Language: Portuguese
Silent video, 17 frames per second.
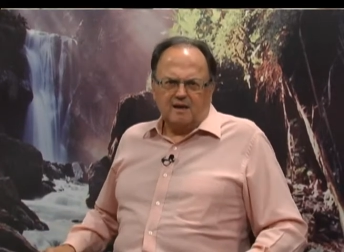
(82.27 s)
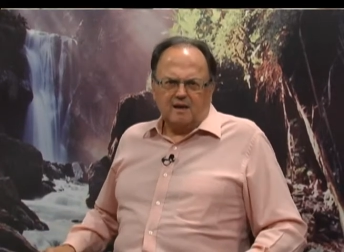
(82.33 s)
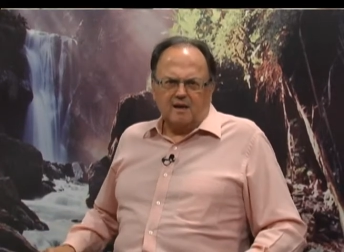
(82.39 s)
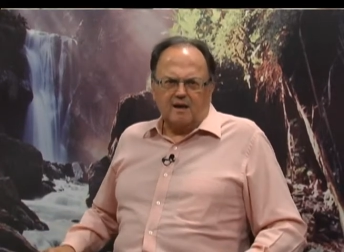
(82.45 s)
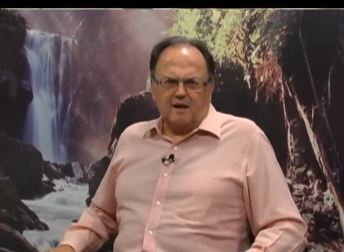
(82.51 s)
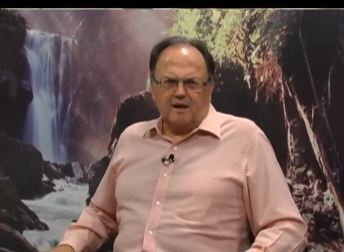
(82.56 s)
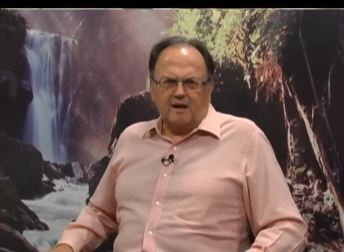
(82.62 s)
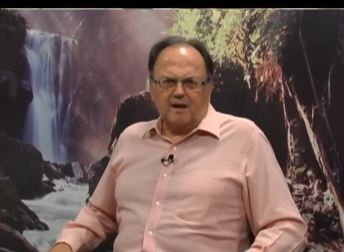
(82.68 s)

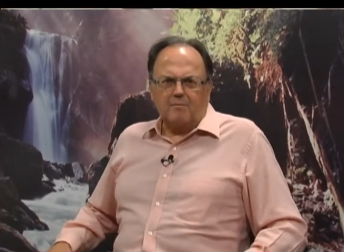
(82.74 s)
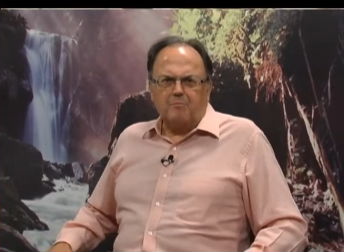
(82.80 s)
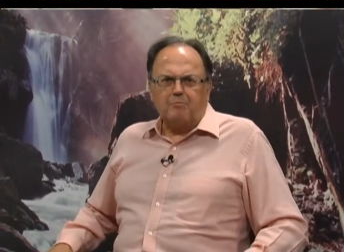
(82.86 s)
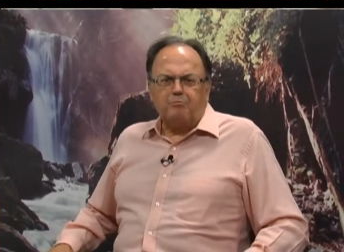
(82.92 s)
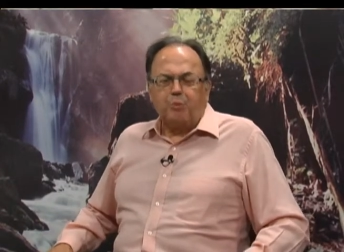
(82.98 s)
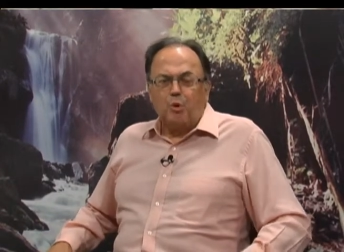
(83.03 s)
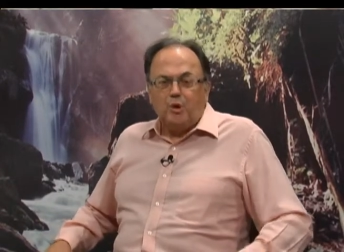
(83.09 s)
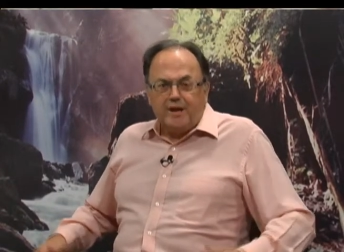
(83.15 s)
eh,
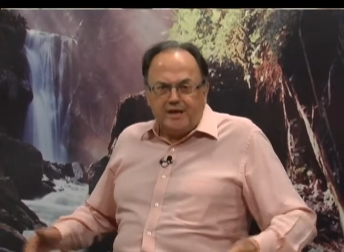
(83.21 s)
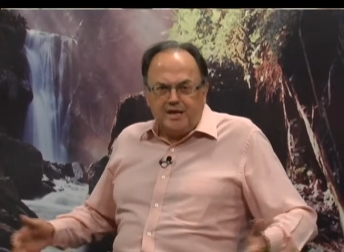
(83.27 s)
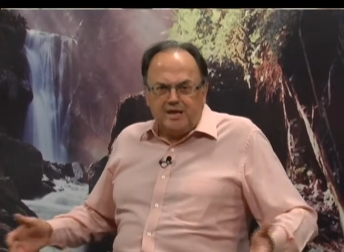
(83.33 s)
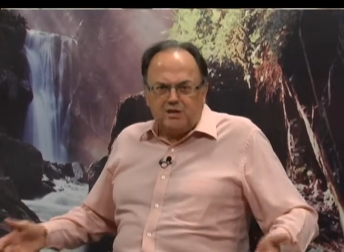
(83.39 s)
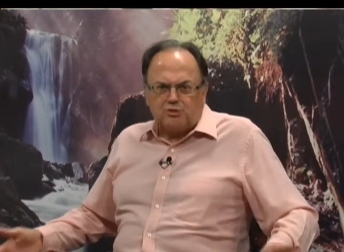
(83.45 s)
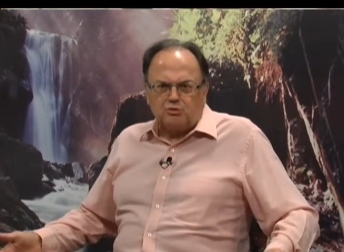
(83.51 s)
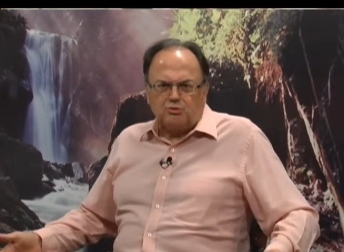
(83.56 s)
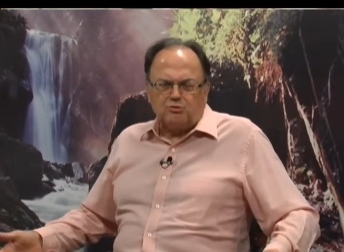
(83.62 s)

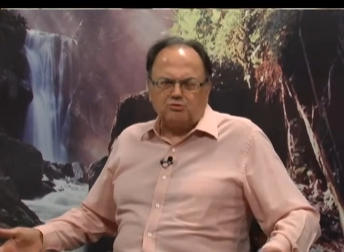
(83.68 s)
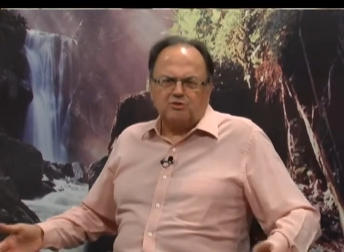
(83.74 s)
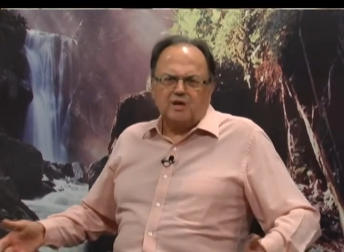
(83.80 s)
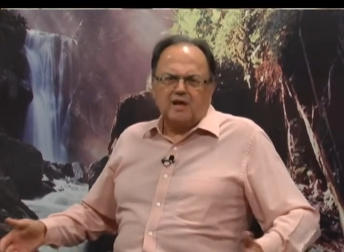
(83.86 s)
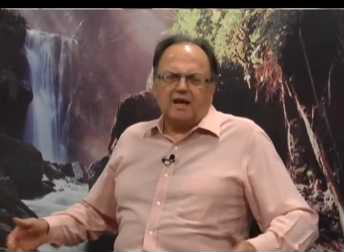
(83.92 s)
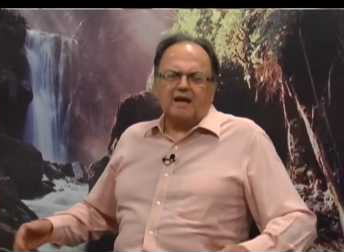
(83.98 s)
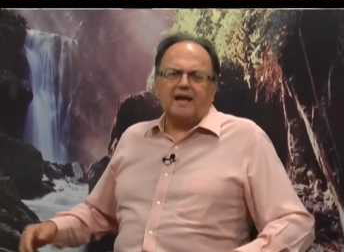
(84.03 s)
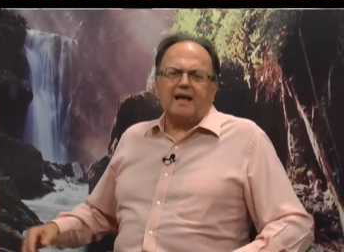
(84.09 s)

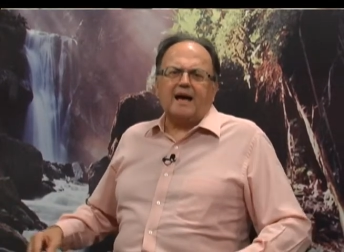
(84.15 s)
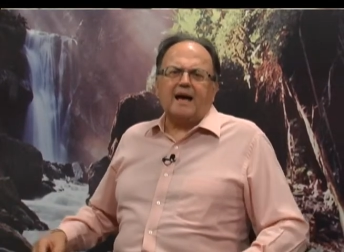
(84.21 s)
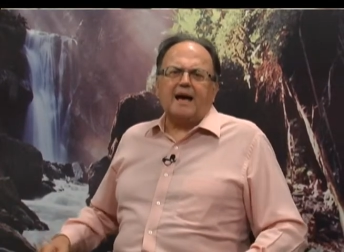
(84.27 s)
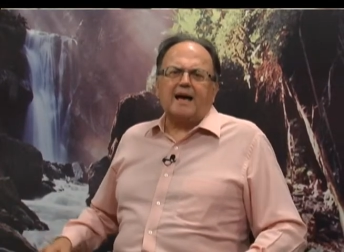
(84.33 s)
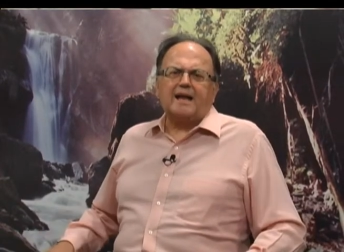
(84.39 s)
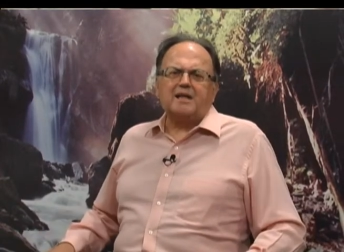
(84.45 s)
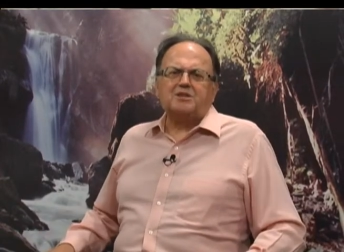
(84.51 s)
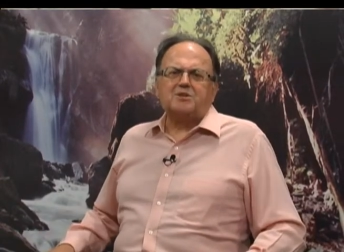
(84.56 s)
políticos na
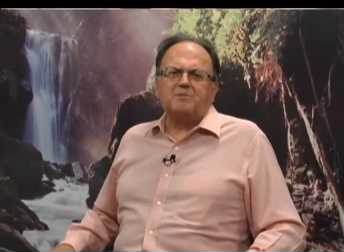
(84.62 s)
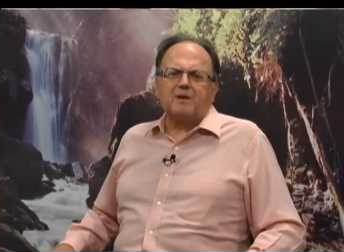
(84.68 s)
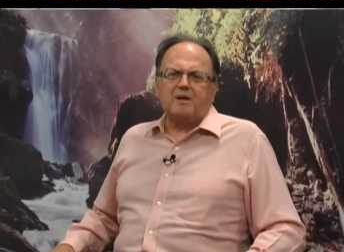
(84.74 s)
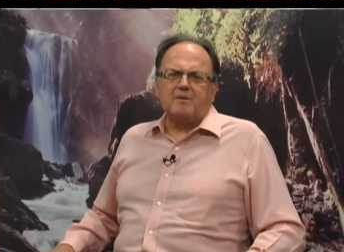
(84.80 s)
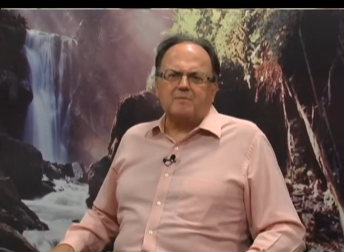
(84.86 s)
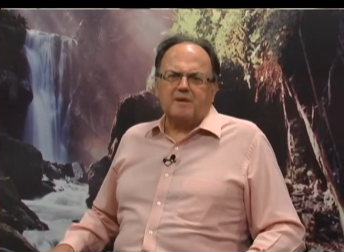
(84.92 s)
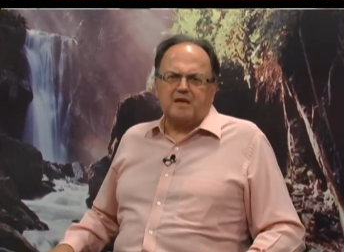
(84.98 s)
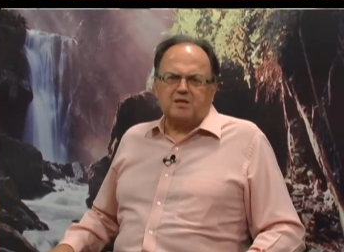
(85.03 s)
área de
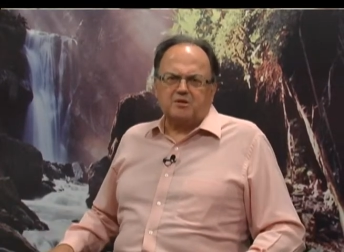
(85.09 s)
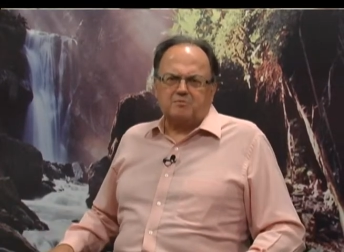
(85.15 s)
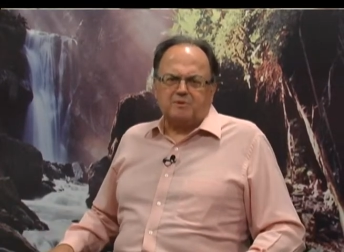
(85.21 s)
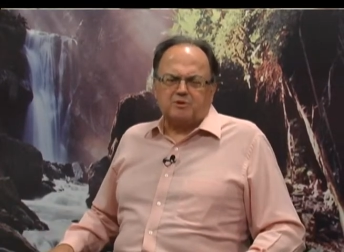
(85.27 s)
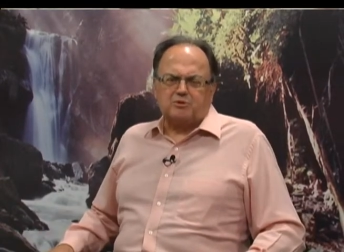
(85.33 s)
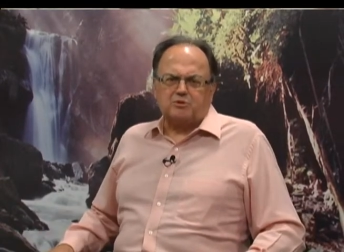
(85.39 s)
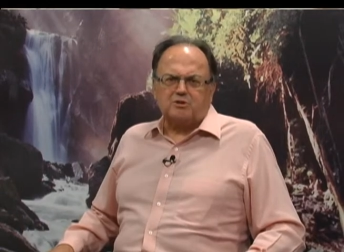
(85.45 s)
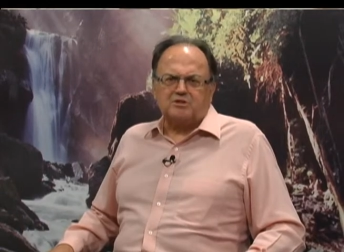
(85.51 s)
meio ambiente,
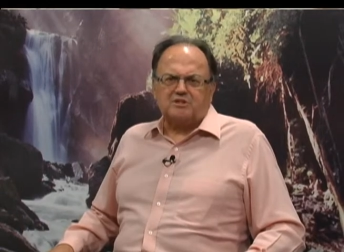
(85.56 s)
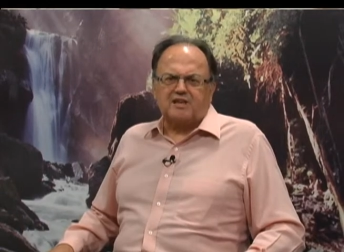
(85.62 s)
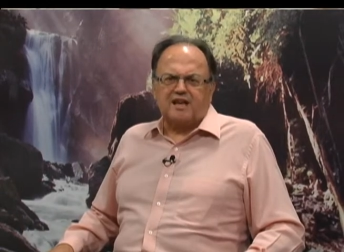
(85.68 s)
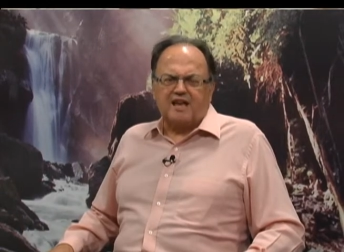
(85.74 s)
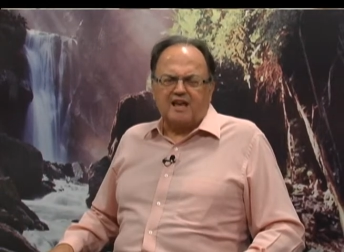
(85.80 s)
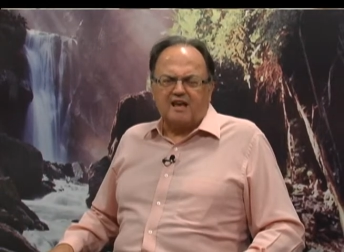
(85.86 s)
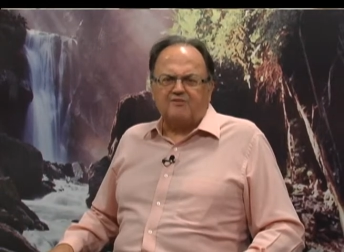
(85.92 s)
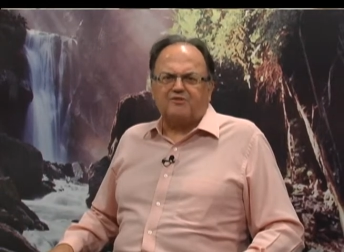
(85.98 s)
pessoas
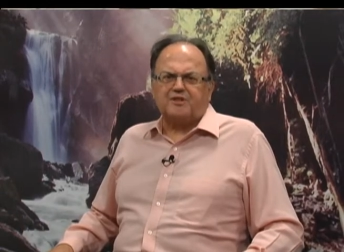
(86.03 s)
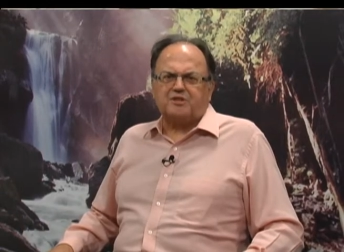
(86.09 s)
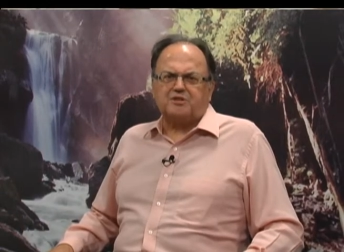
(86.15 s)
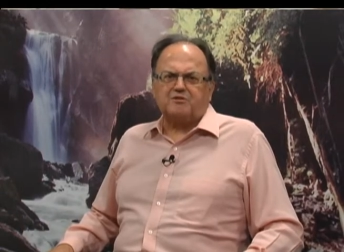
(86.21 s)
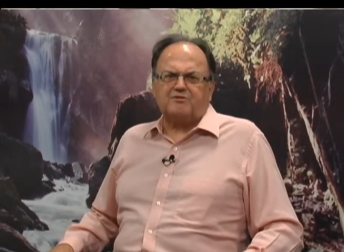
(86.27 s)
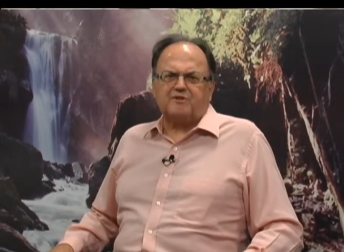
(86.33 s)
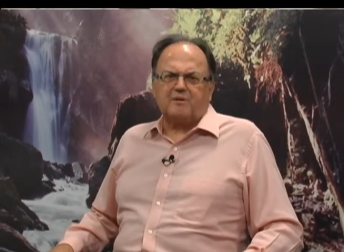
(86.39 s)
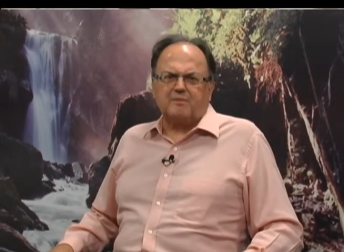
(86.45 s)
que
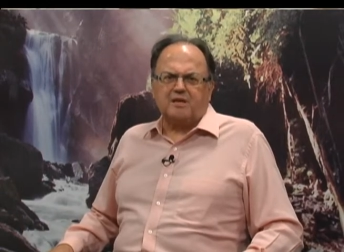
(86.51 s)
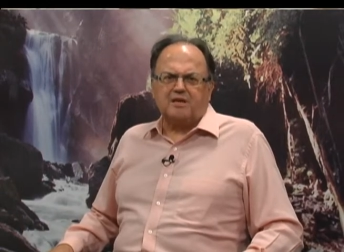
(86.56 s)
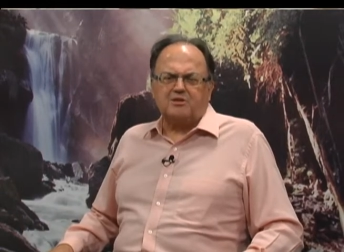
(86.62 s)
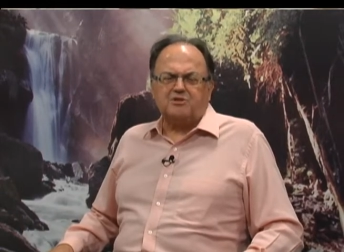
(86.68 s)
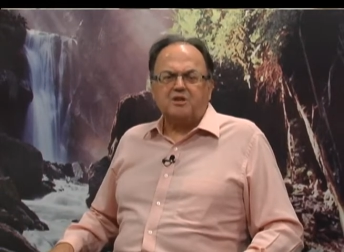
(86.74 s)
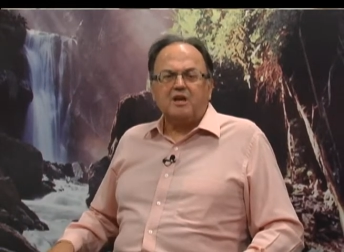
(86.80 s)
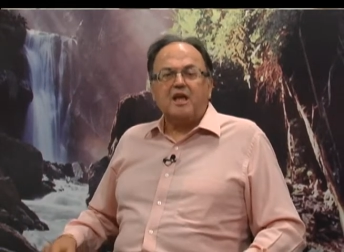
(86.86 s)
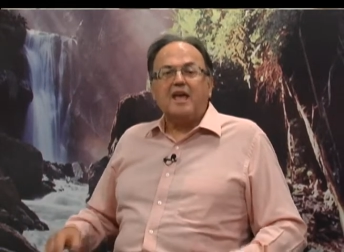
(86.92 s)

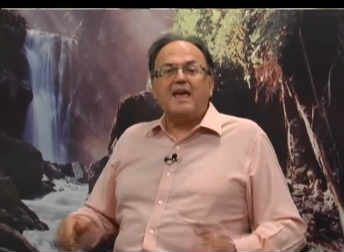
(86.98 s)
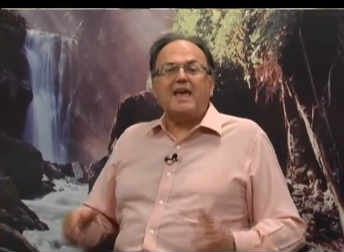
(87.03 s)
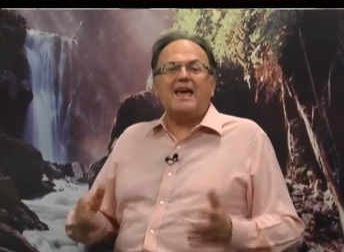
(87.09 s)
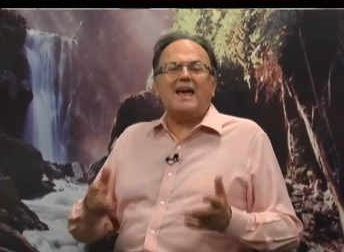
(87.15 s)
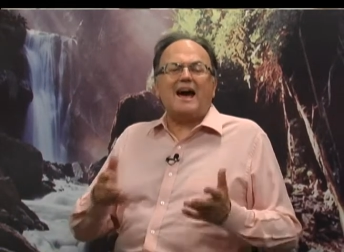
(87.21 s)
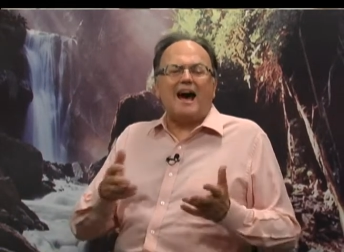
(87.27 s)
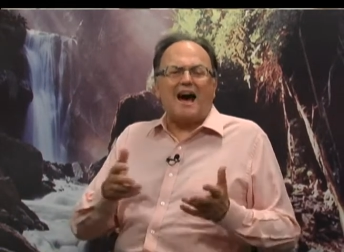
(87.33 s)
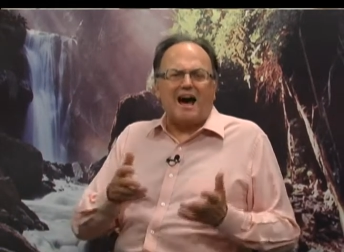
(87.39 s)
efetivamente
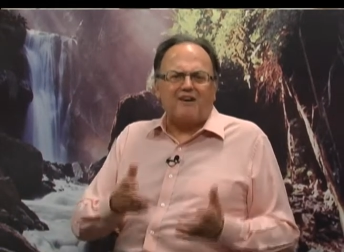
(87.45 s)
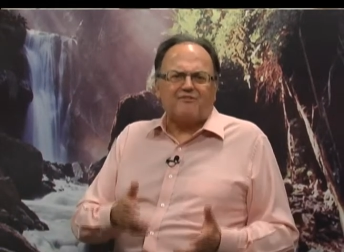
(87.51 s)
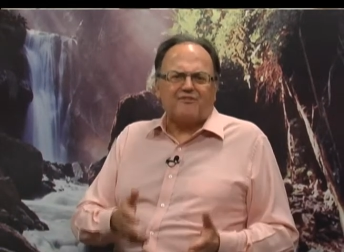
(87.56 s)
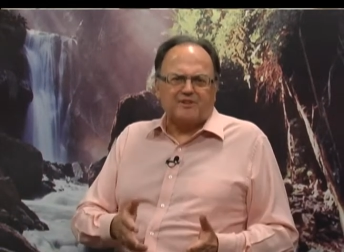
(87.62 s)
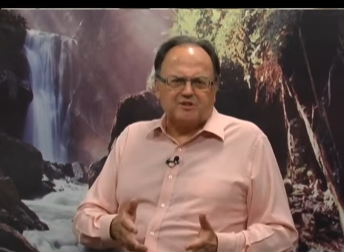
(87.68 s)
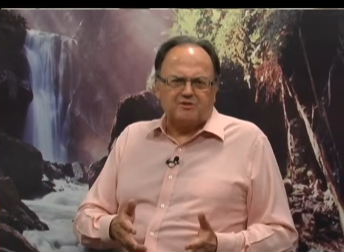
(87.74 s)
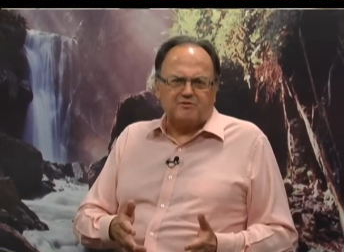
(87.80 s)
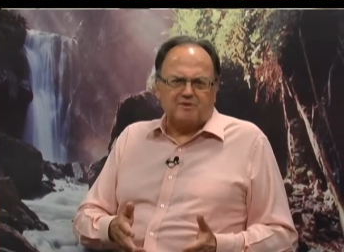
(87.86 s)
e
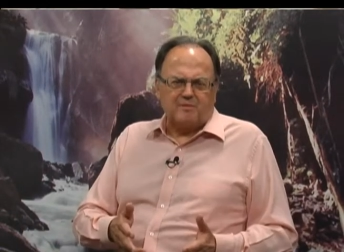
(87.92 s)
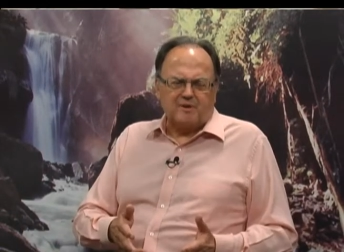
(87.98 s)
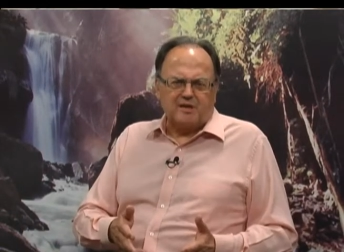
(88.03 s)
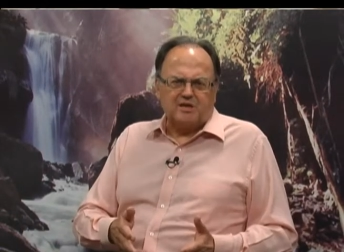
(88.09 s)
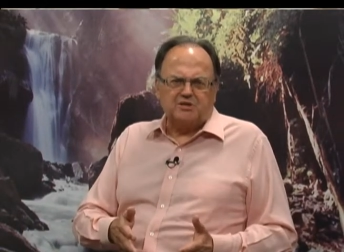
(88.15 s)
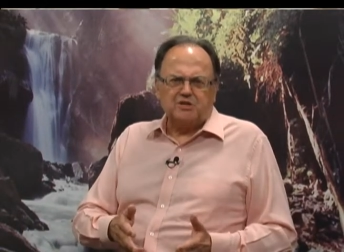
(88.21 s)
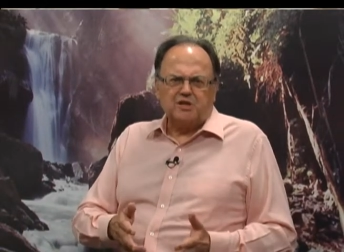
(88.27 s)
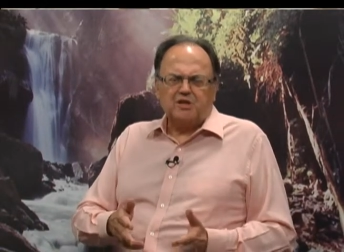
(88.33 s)

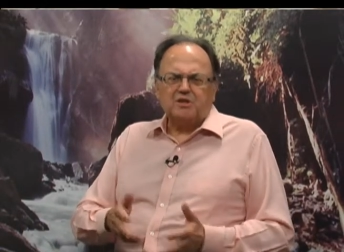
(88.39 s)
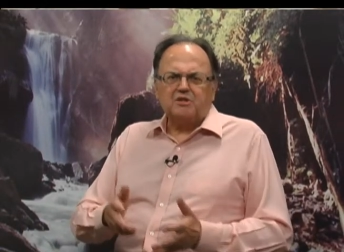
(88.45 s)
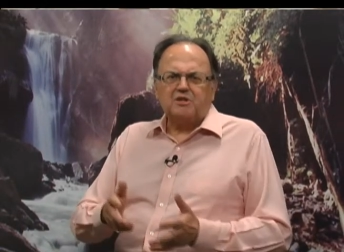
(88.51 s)
afetivamente